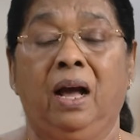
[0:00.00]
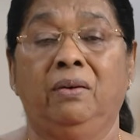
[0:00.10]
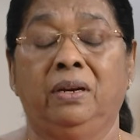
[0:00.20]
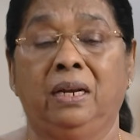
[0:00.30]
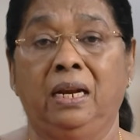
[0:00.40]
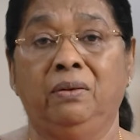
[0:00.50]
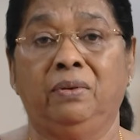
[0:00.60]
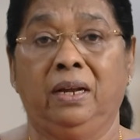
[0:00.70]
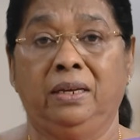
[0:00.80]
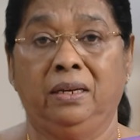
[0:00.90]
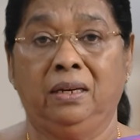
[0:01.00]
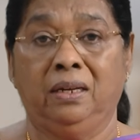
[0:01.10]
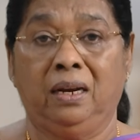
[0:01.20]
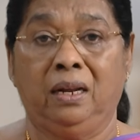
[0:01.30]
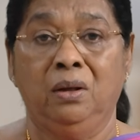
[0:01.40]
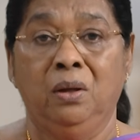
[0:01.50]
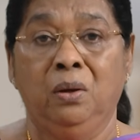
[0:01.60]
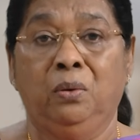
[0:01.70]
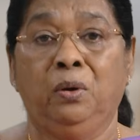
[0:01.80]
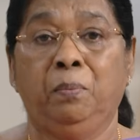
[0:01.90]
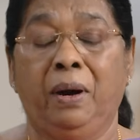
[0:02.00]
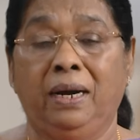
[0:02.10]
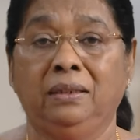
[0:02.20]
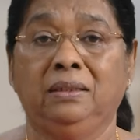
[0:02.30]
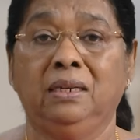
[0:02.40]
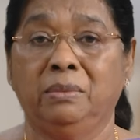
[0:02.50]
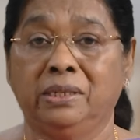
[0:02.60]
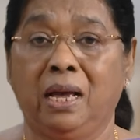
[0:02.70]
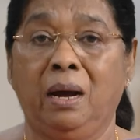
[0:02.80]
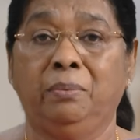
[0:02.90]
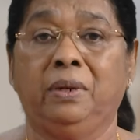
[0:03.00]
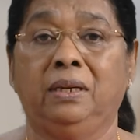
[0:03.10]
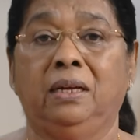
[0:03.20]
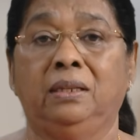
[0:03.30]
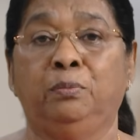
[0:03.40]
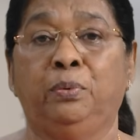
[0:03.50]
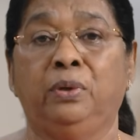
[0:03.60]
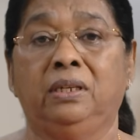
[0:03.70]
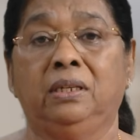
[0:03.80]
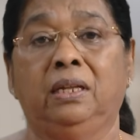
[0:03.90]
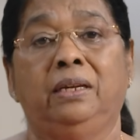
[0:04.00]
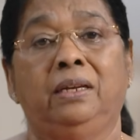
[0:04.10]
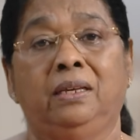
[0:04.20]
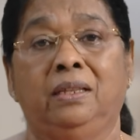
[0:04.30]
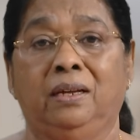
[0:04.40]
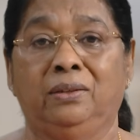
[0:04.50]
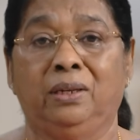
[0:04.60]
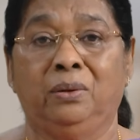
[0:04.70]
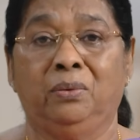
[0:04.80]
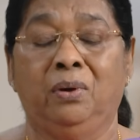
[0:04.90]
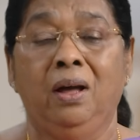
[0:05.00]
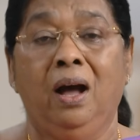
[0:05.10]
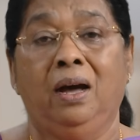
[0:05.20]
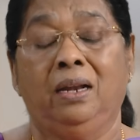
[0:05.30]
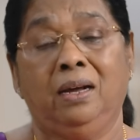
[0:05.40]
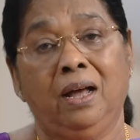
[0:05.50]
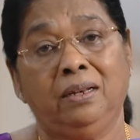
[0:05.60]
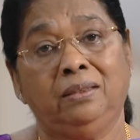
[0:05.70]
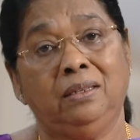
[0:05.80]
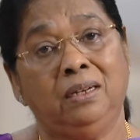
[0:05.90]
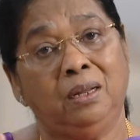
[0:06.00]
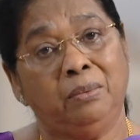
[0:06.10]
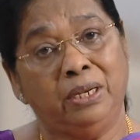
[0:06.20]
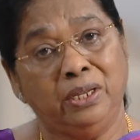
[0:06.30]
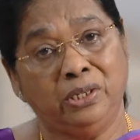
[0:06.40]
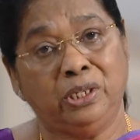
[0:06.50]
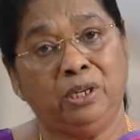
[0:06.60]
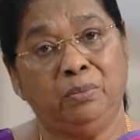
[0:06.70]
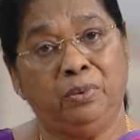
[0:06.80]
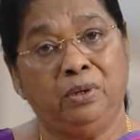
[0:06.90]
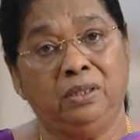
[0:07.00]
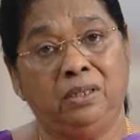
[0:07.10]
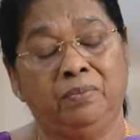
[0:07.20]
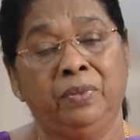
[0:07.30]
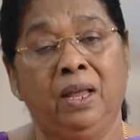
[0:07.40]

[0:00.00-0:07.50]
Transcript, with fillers: அவர் நல்லவராக இருக்கிறார் ஒரு பழத்தை நம்ம சாப்பிட்டா தான் அது புளிக்குதான் இனிக்குதான் தெரியும் ஆனால் கர்த்தரை நம்ம நேசிக்கும் பொழுது